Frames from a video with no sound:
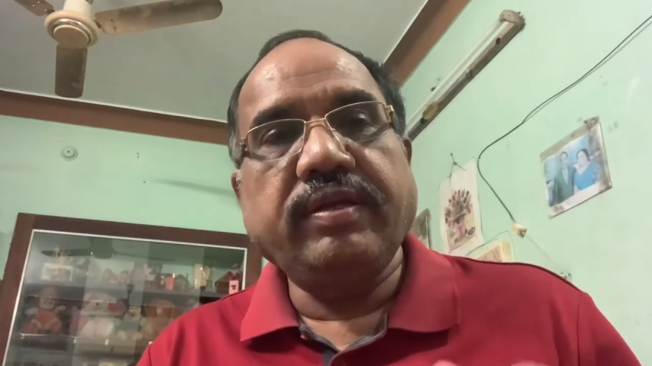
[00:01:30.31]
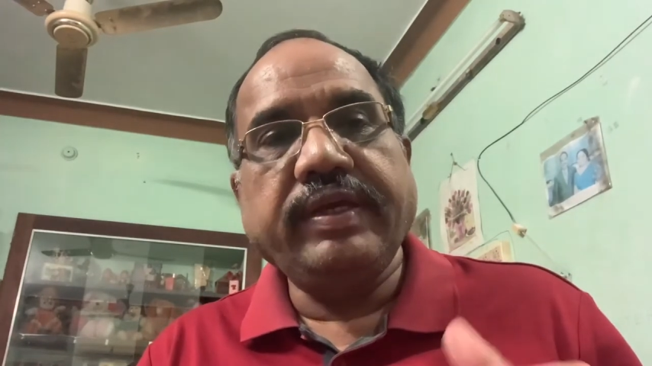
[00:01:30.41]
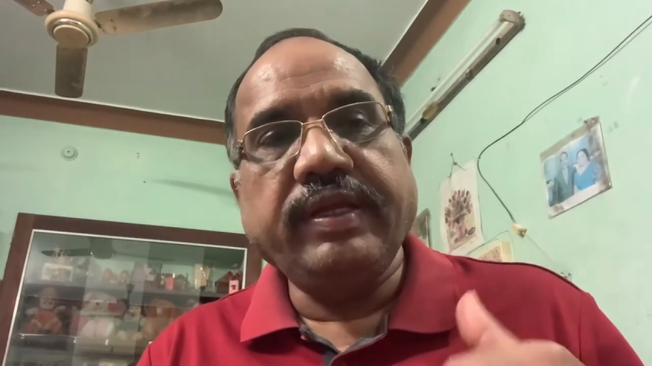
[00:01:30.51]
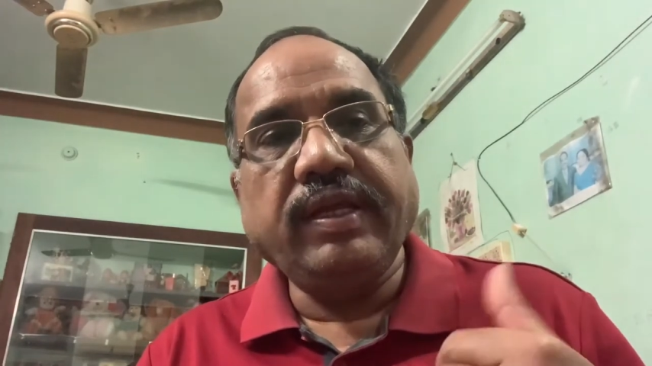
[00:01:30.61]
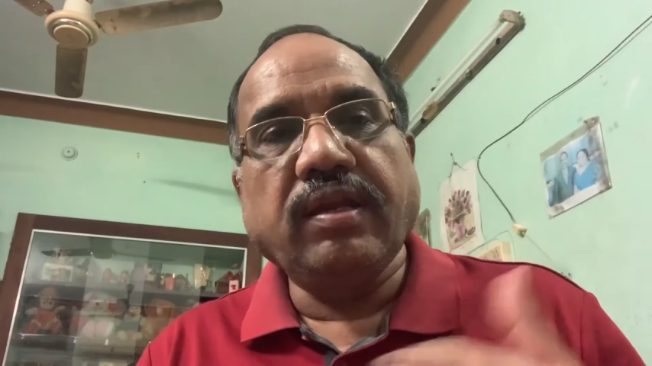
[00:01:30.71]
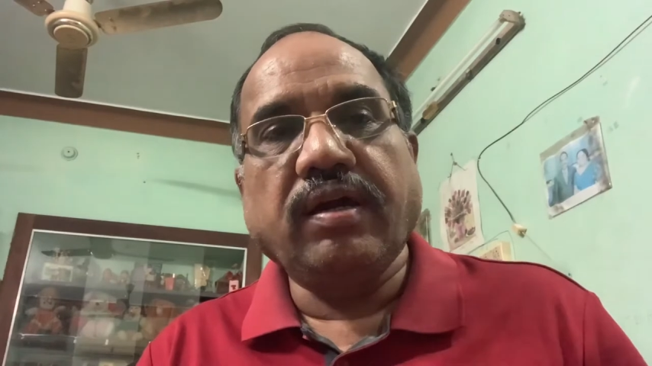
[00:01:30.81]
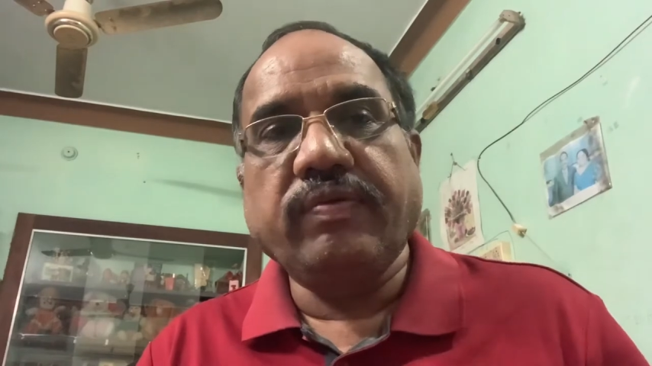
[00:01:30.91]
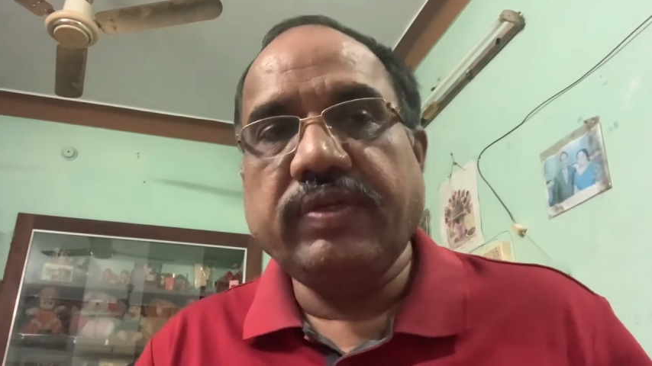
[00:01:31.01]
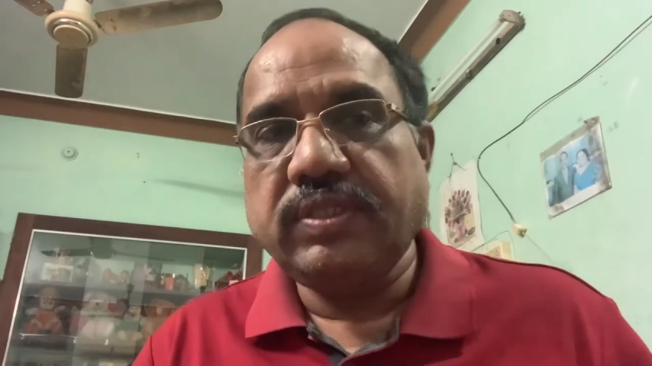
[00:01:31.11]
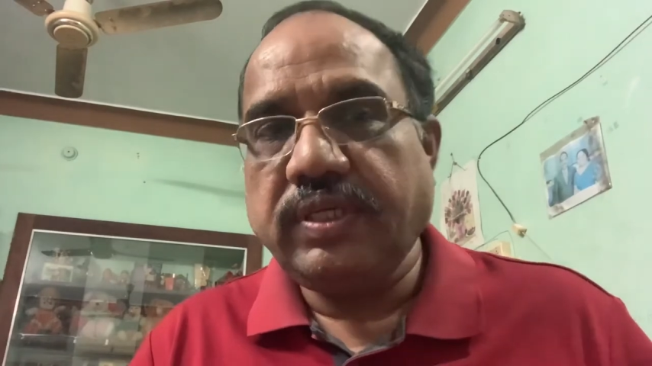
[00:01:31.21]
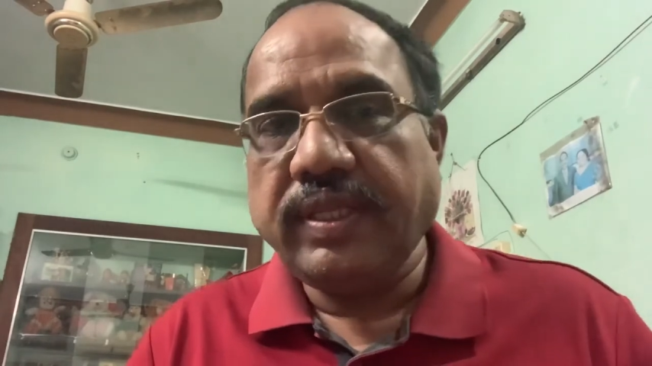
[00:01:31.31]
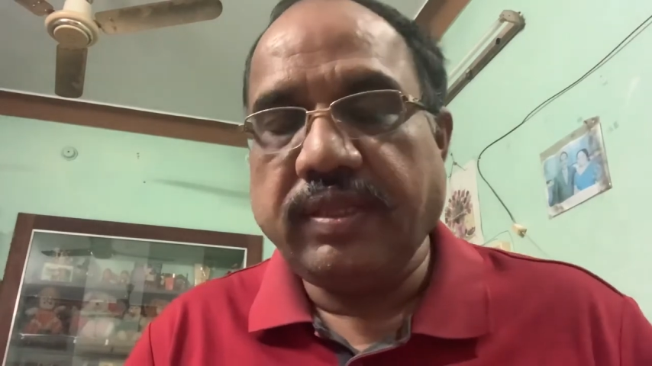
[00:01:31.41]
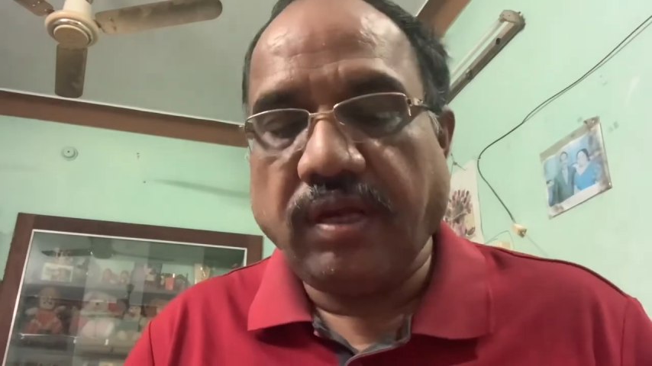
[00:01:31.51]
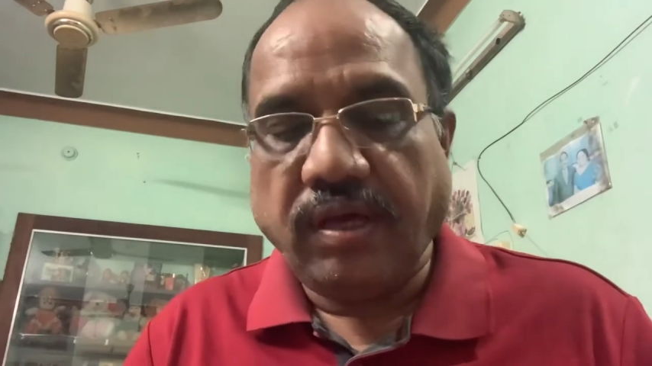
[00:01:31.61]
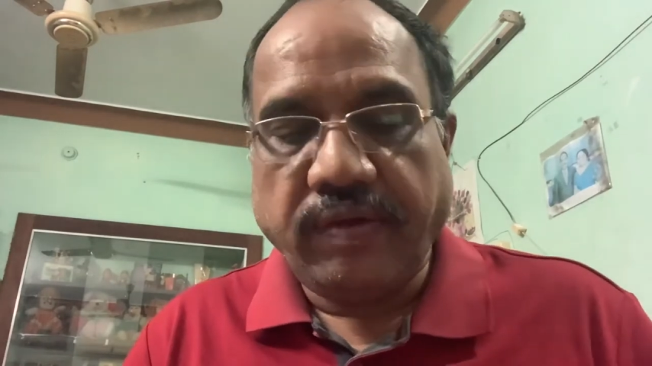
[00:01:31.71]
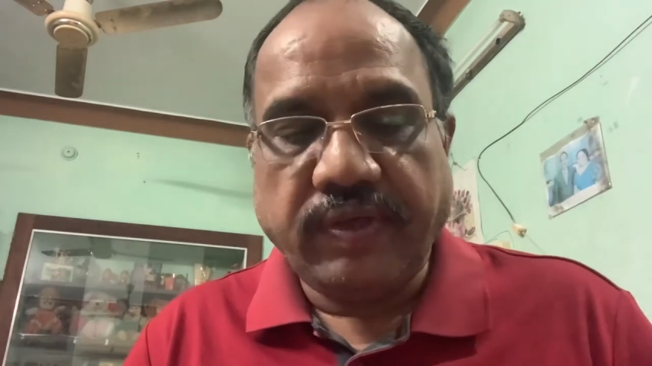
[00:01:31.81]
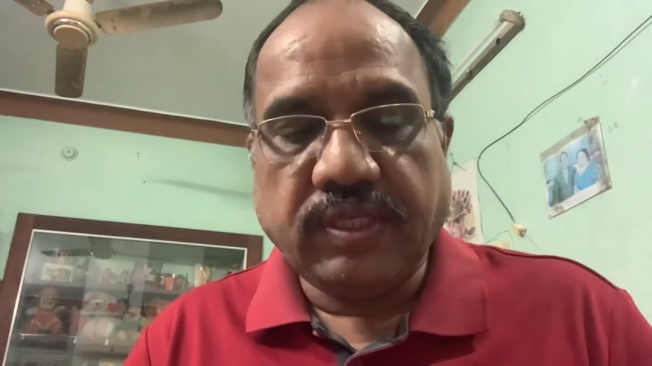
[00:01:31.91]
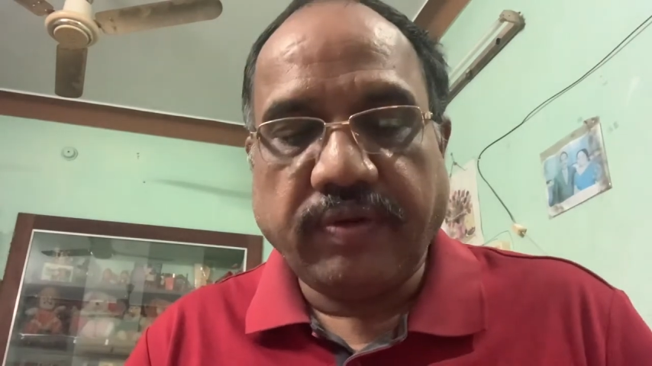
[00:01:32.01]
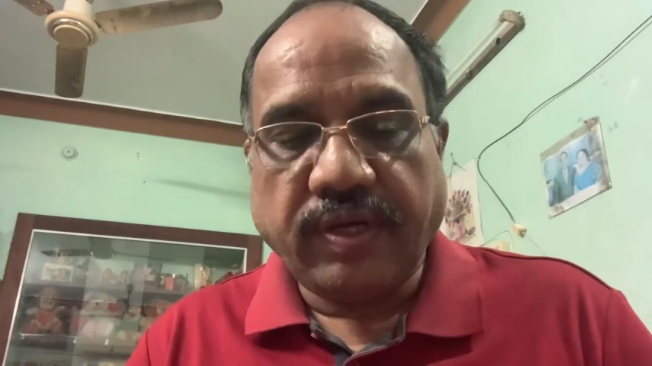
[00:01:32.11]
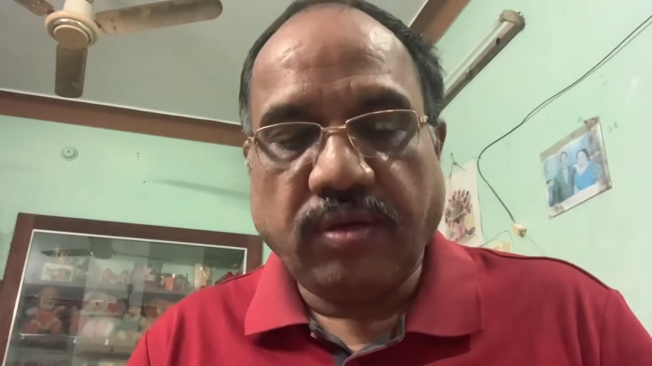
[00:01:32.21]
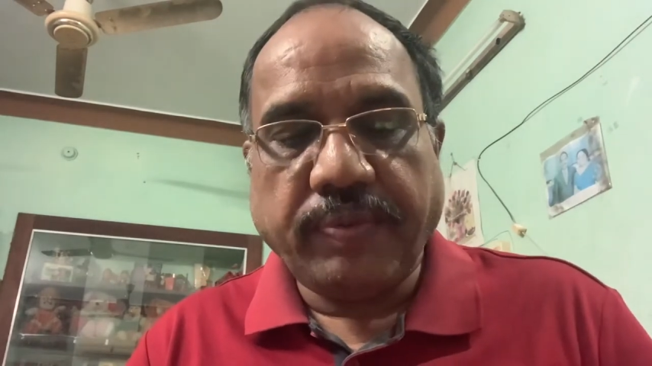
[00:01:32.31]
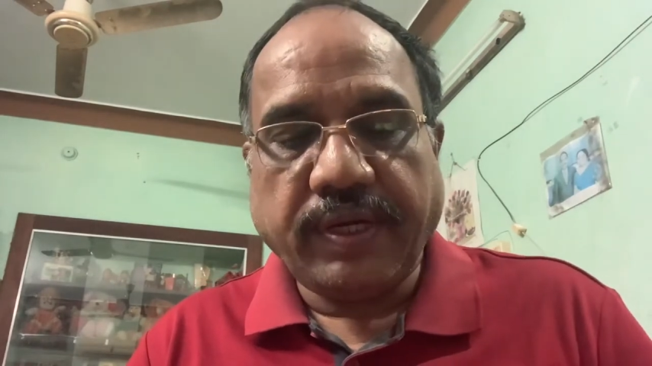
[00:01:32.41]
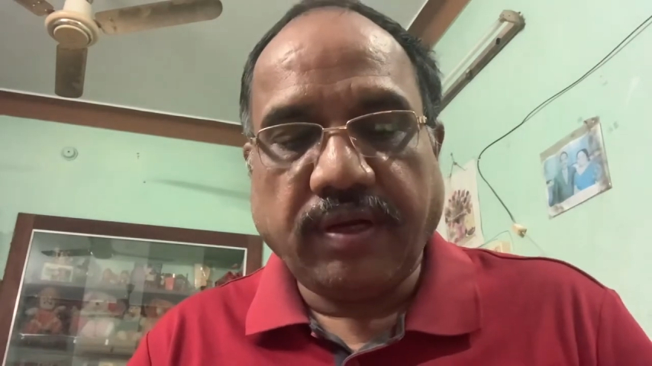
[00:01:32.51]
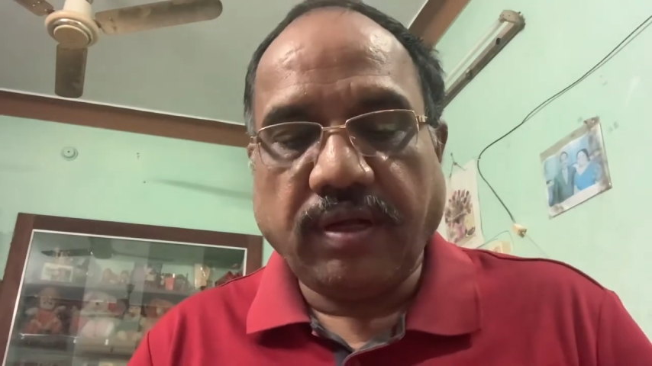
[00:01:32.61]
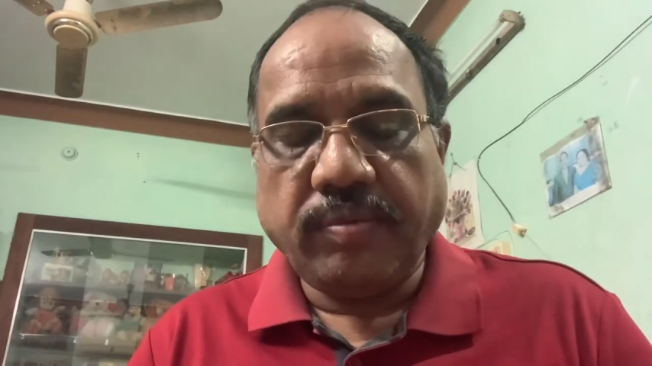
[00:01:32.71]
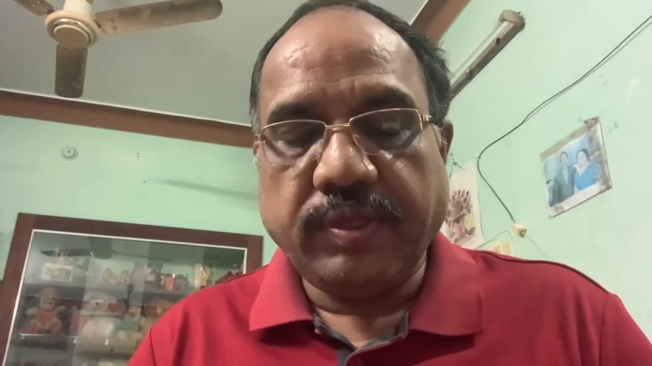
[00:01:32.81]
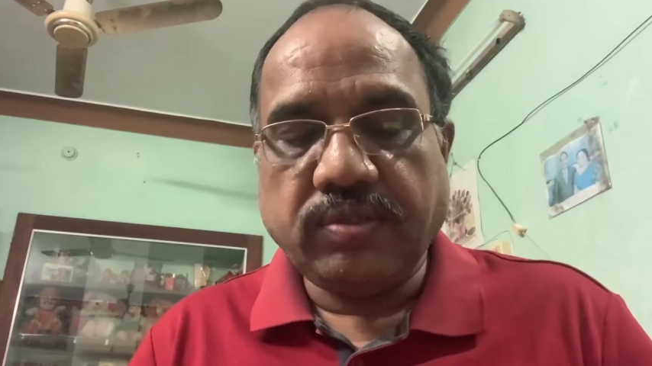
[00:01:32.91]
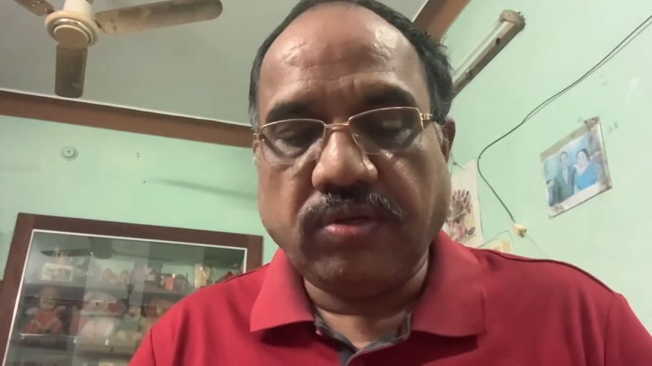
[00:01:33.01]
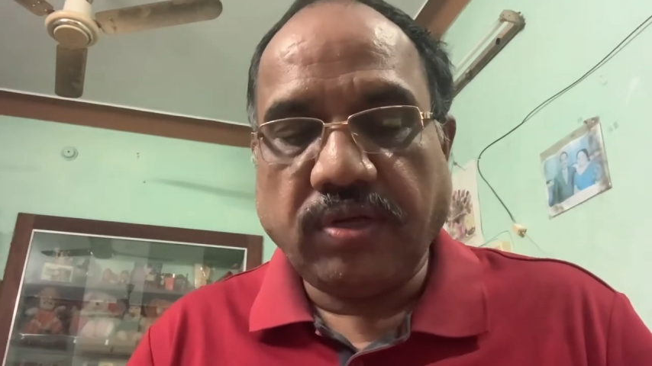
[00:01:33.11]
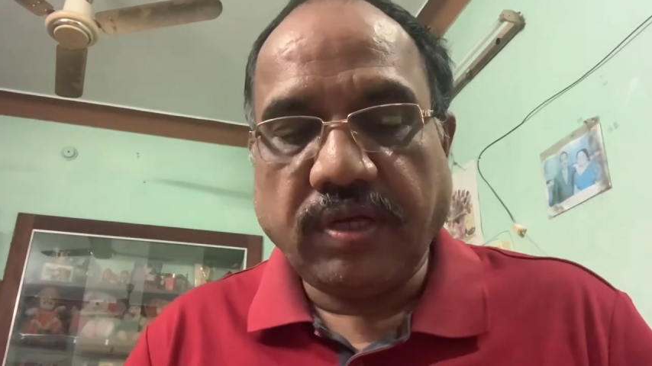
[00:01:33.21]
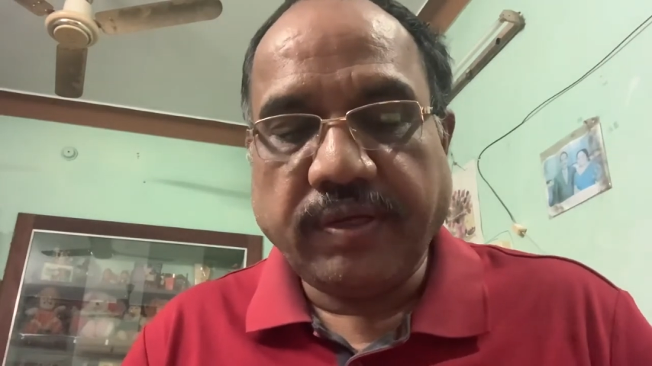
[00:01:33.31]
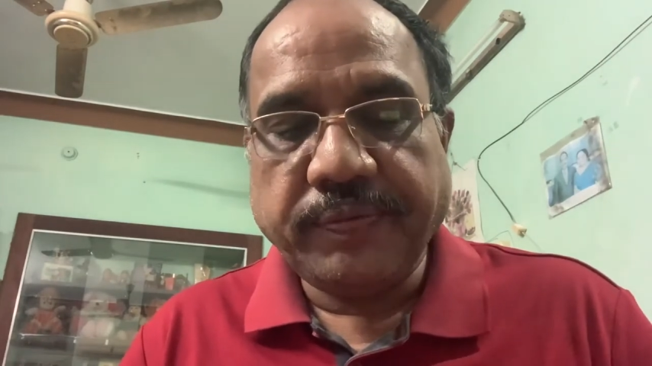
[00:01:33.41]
எனி லாங்குவேஜ் எந்த லாங்குவேஜாக வேணாலும் பண்ணலாம் அப்படின்னு சொல்லியிருக்காங்க